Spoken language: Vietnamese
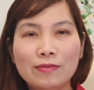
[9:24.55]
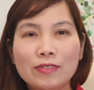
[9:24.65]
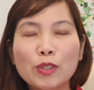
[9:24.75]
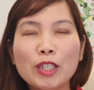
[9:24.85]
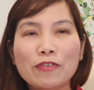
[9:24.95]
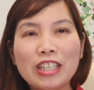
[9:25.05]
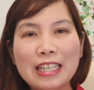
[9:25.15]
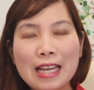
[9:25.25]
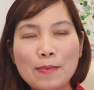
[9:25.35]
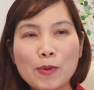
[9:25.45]
quốc tịch Việt
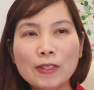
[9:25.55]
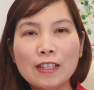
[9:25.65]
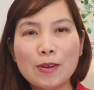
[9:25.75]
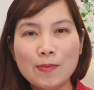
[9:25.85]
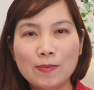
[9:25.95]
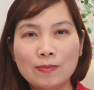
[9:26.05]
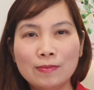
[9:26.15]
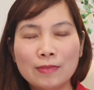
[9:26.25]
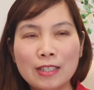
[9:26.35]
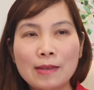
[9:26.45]
Nam, quốc tịch Úc
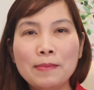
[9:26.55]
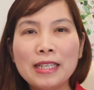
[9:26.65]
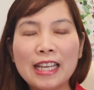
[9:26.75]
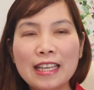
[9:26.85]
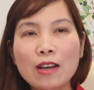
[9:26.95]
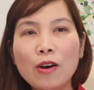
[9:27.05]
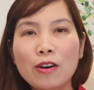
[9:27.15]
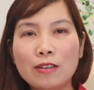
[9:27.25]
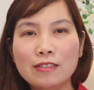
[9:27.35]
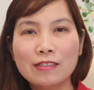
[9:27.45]
mình nghĩ ồ